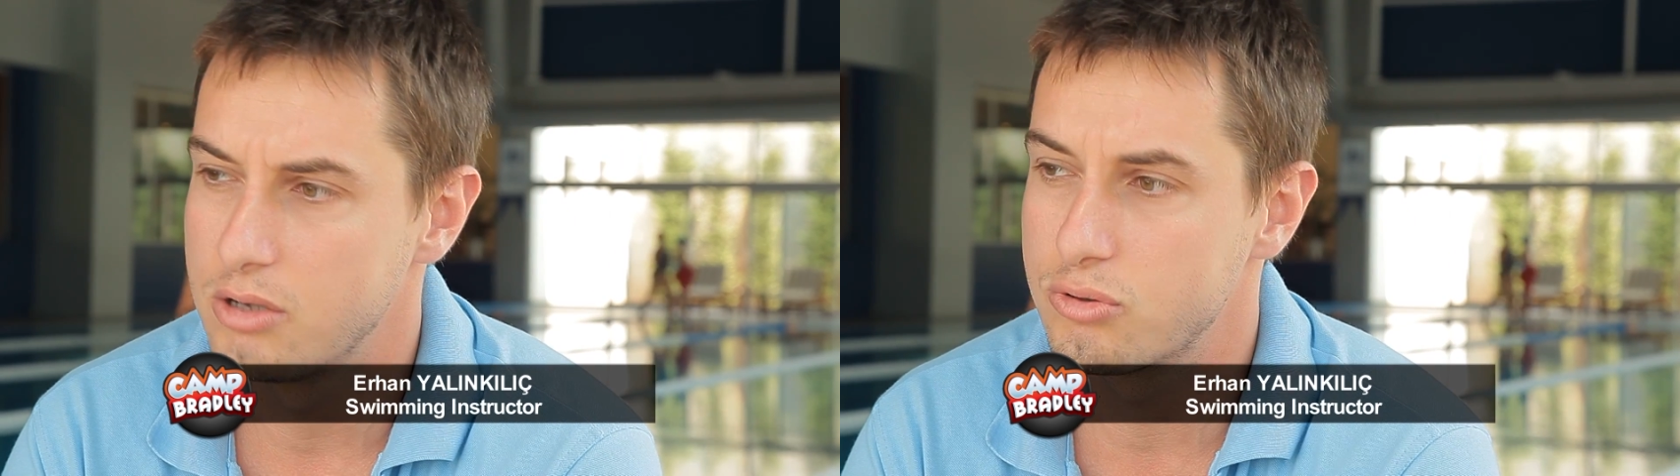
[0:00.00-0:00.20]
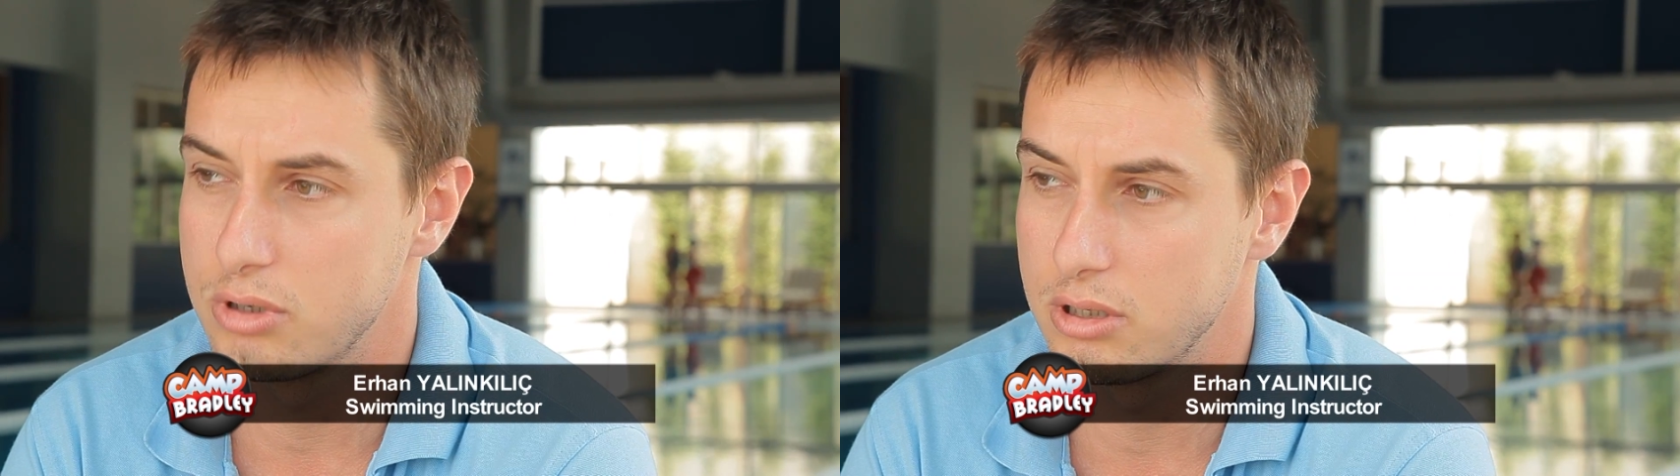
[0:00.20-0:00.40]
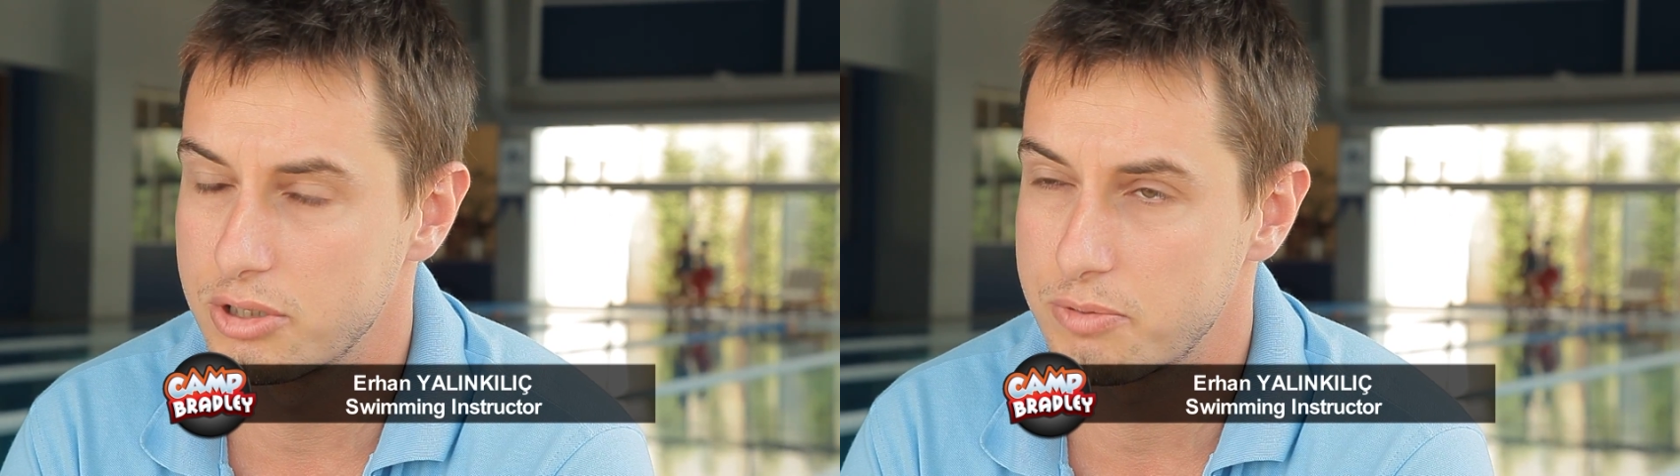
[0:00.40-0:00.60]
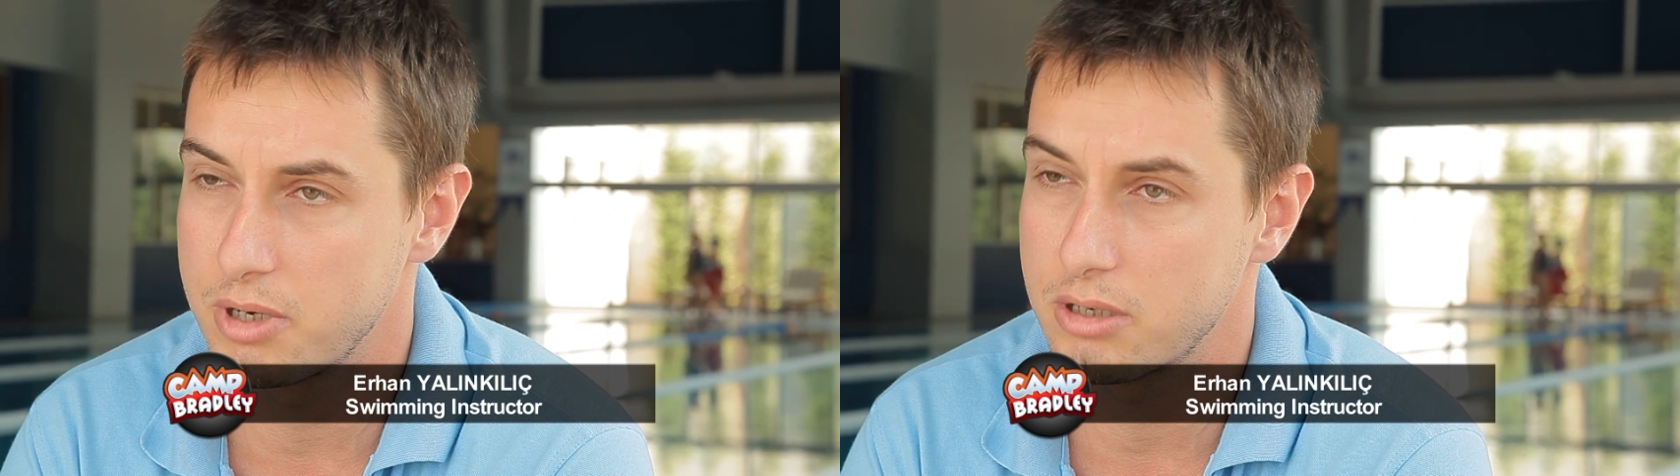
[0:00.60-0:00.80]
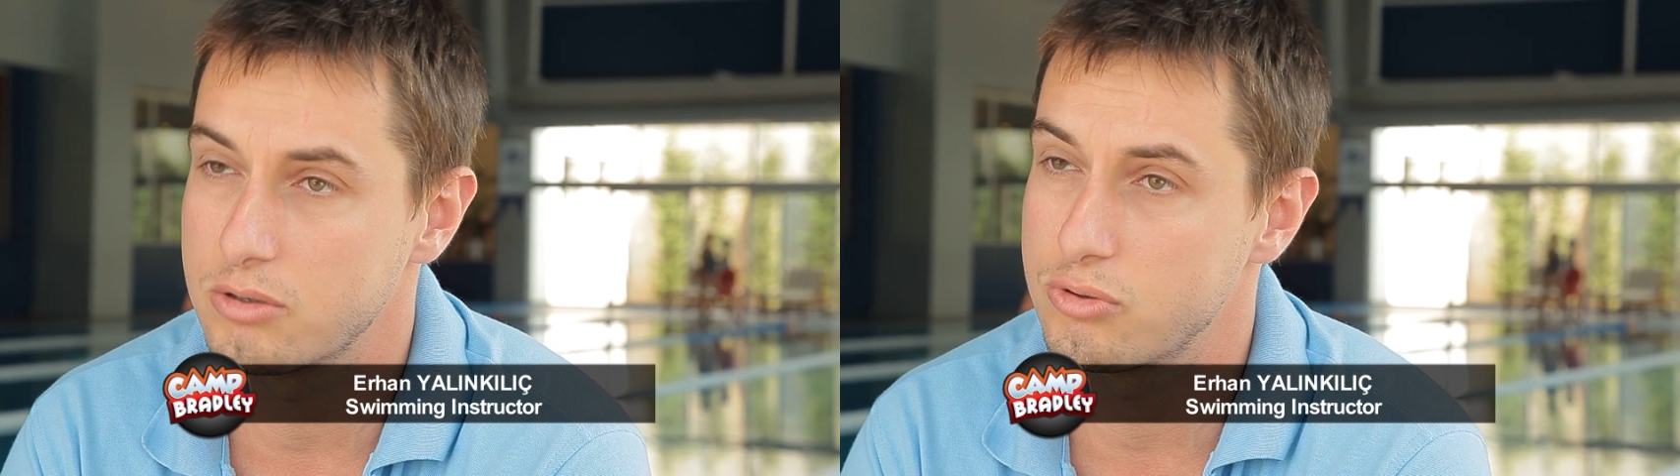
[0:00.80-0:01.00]
suya
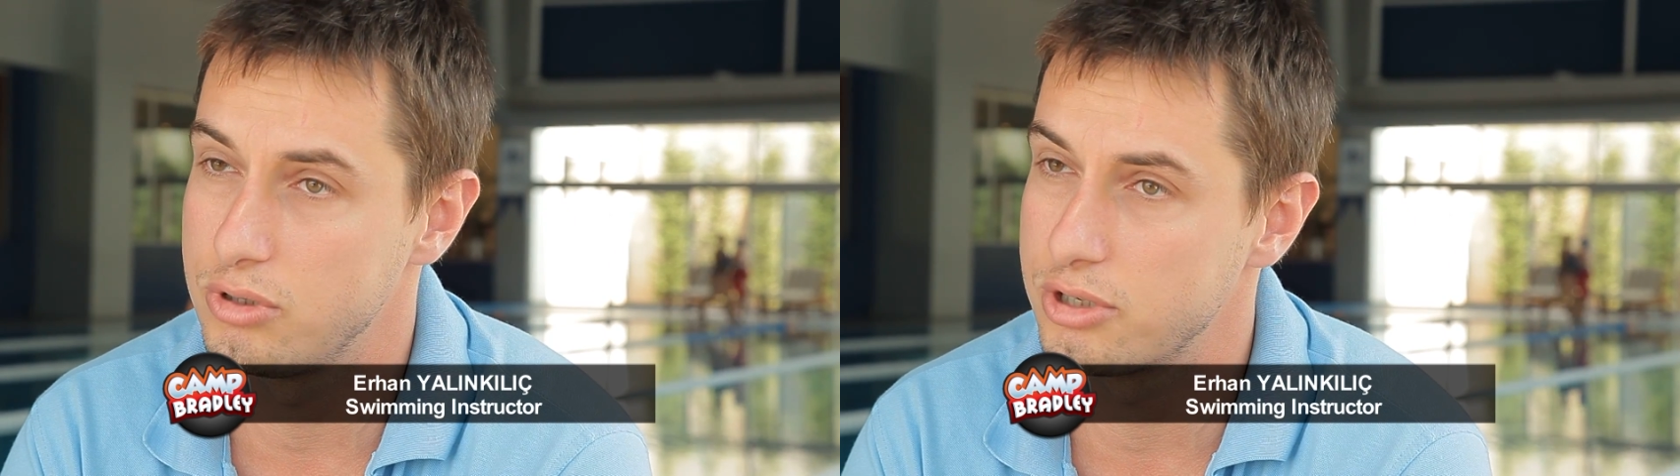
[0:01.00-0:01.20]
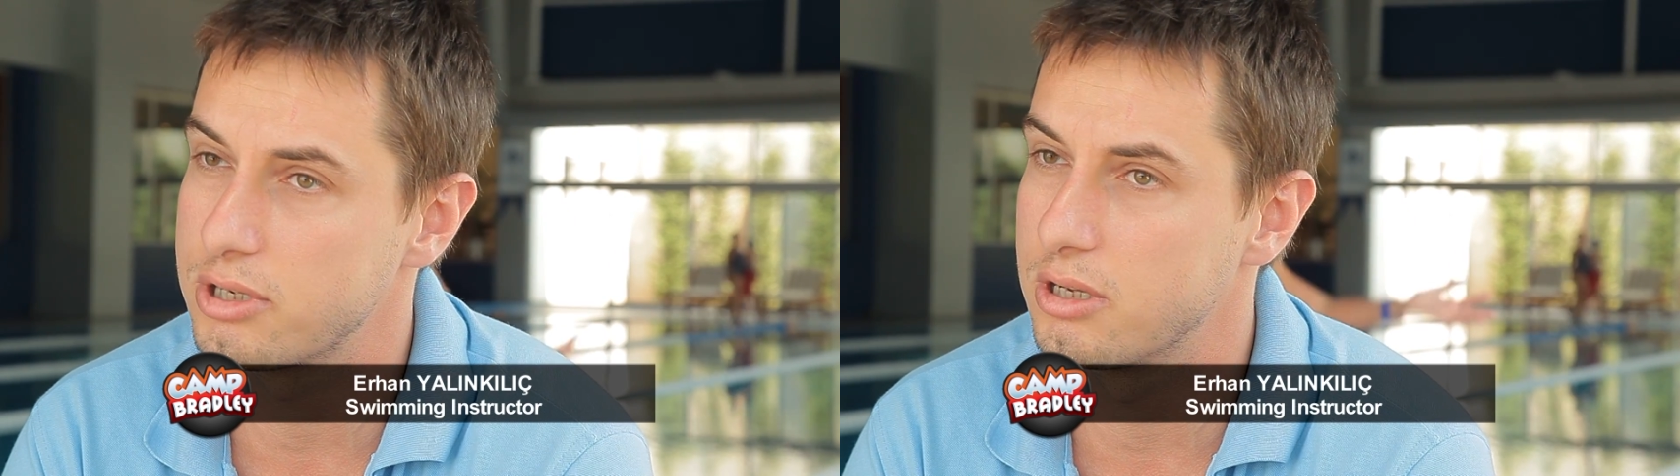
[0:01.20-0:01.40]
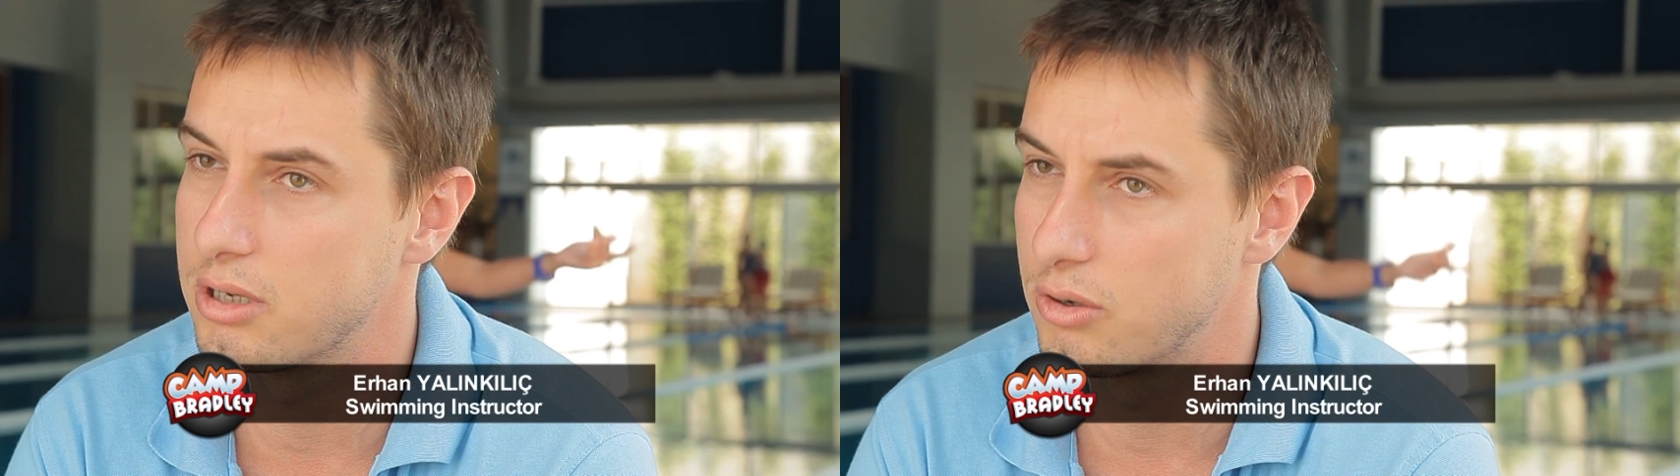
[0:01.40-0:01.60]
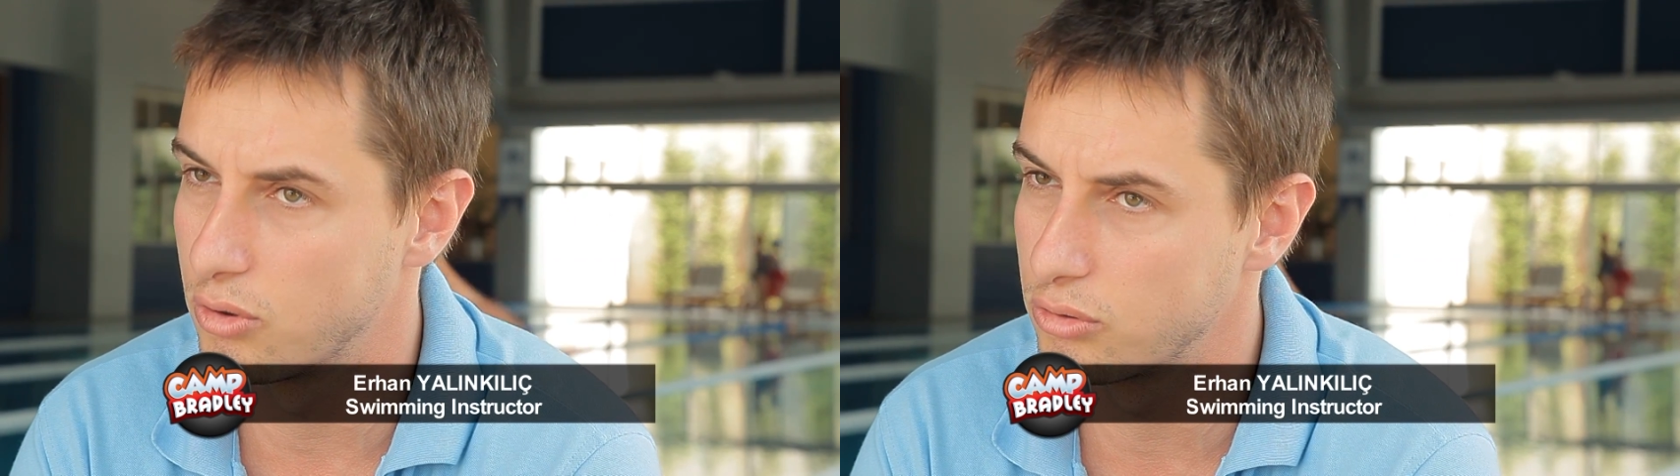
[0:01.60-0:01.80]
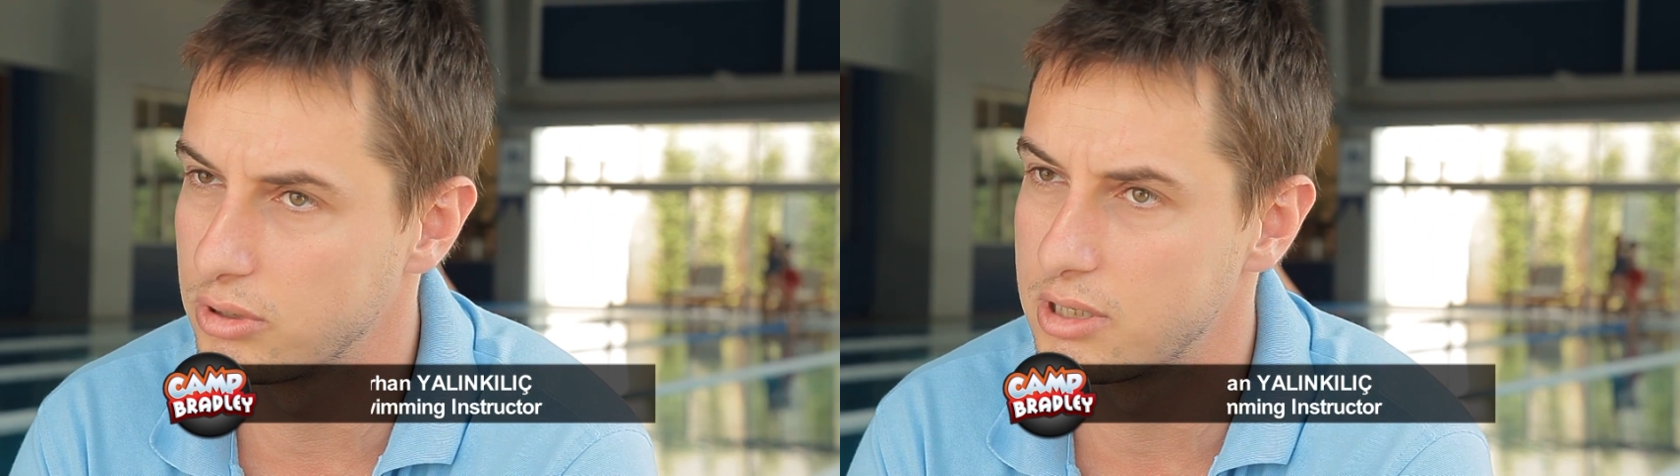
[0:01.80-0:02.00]
alışmak, suyun içindeki
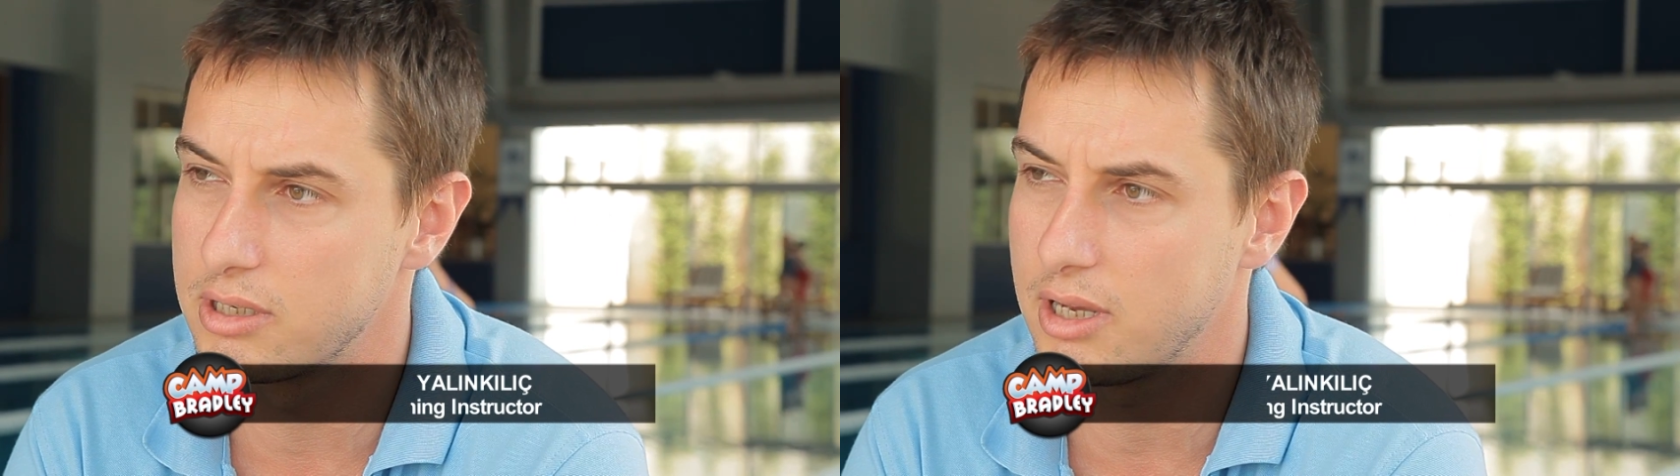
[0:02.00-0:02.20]
korkularını